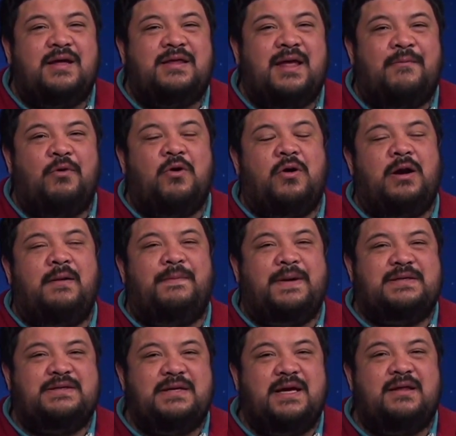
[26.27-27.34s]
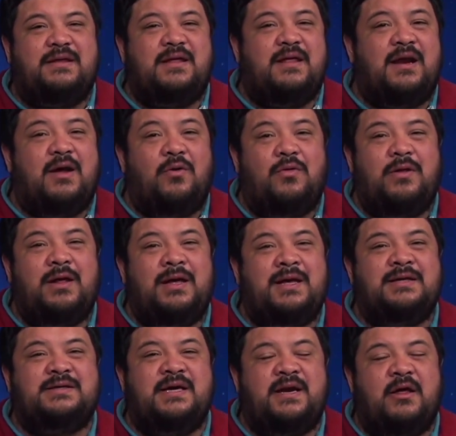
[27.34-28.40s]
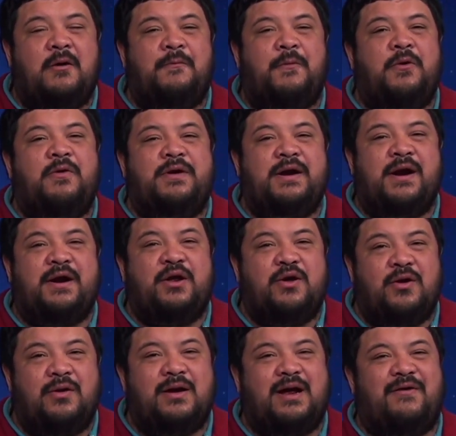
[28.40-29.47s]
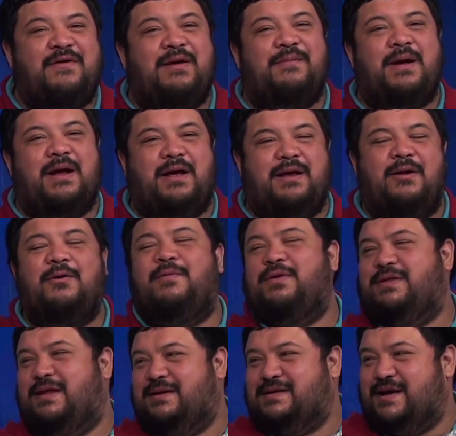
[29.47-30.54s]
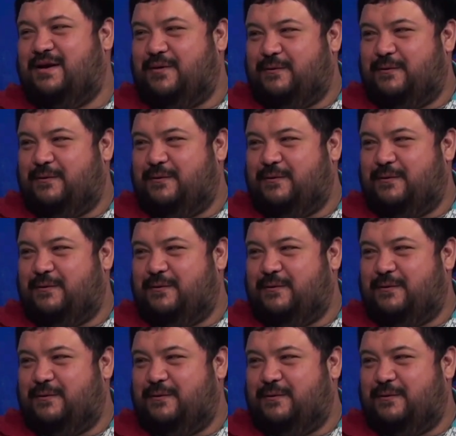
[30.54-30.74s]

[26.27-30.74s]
Estamos con el presidente de la UDI y senador por nuestra región, Javier Macaya. ¿Cómo estás, senador?